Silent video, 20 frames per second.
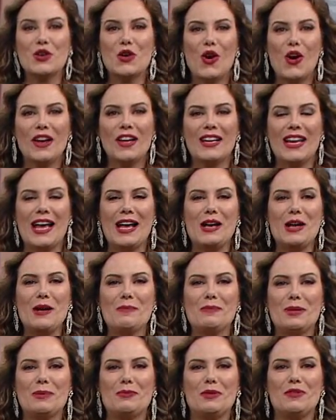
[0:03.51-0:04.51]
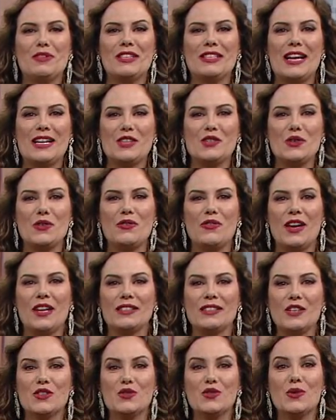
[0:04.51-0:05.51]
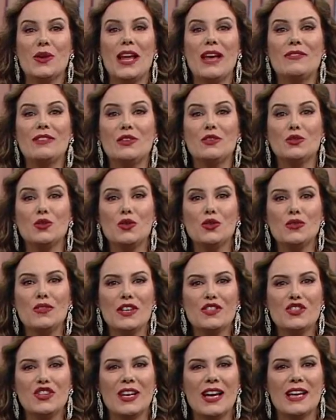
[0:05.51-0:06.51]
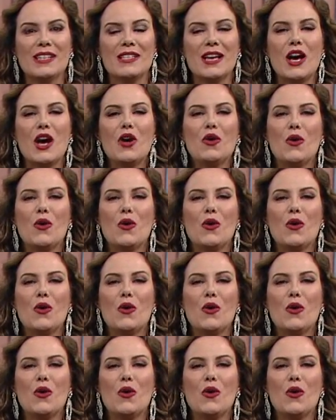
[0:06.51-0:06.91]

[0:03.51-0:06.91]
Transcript: Corre lá, para aproveitar as ofertas do Leva Tudo Veste Casa